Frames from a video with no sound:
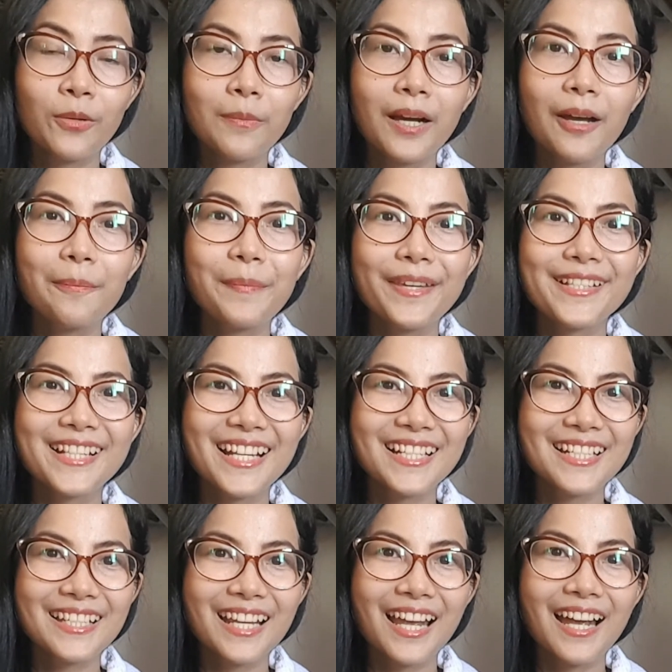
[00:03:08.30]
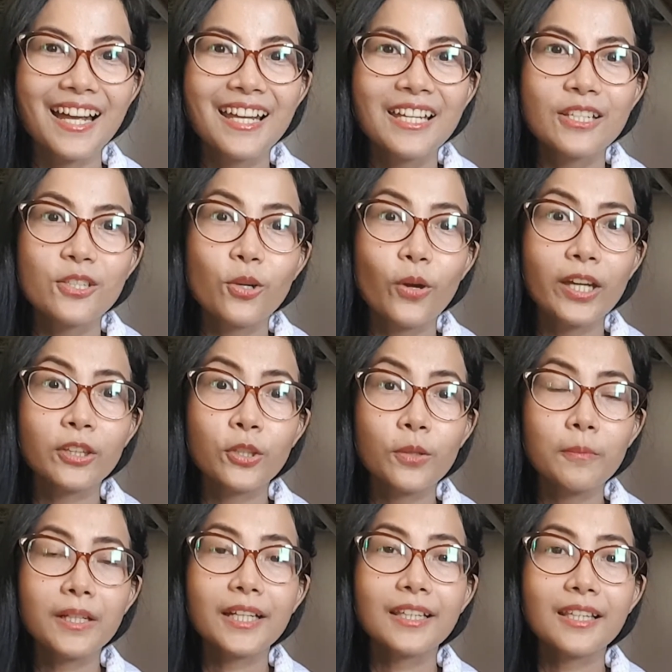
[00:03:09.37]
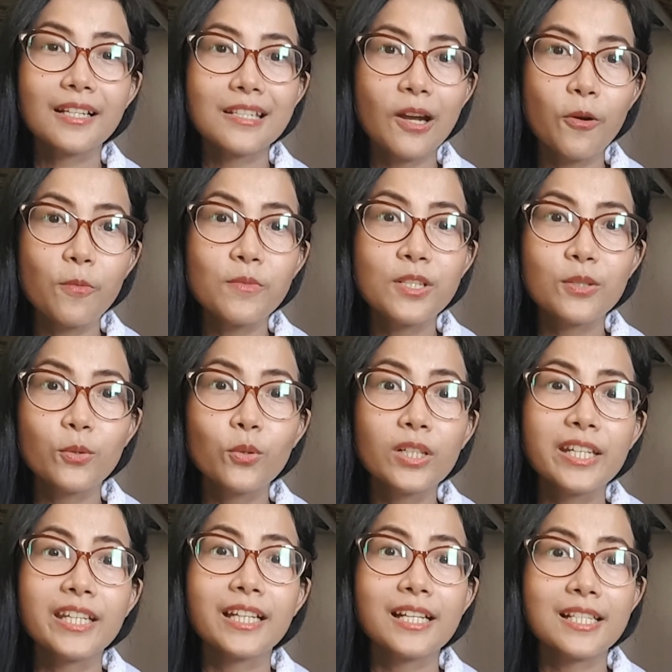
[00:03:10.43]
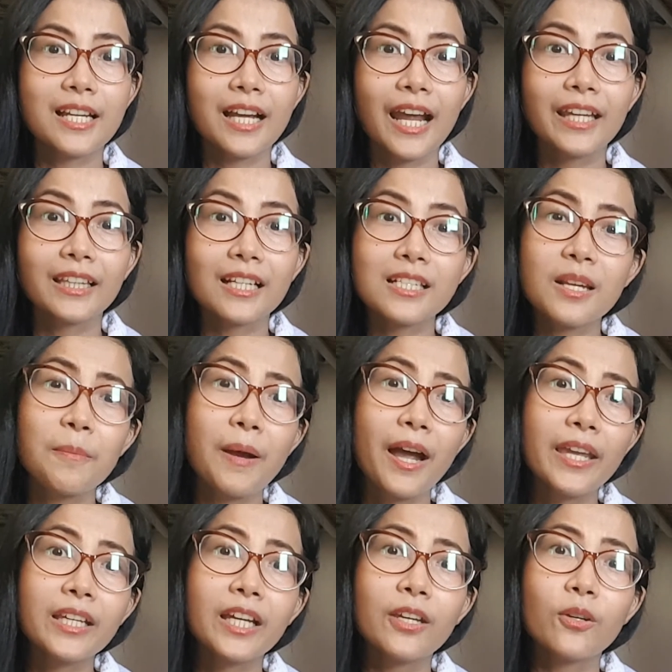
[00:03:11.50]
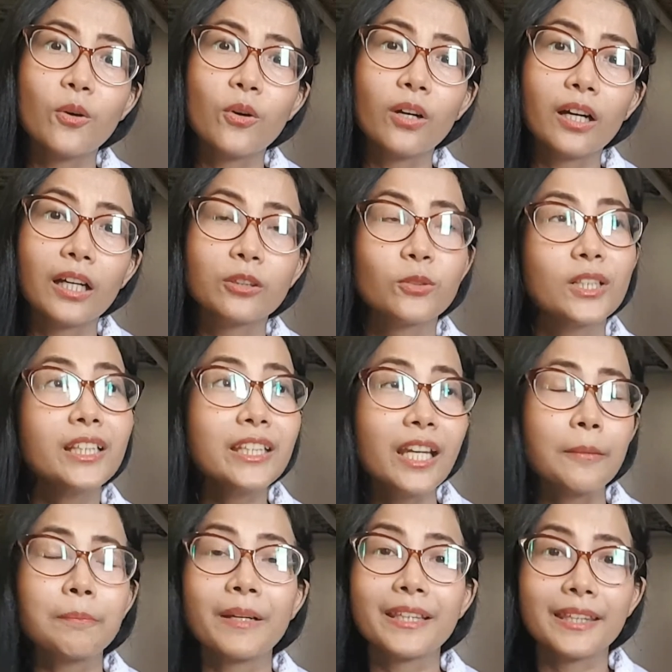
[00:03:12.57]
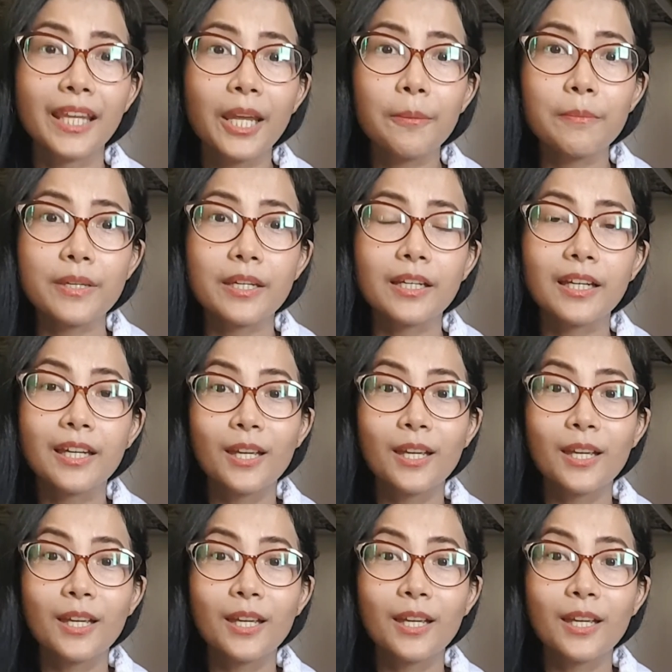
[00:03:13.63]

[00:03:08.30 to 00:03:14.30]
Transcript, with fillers: na yung mga pieces niya. So, ito yung maganda sa homeschooling kasi kahit nasa bahay kayo, katulad niyan, pandemic,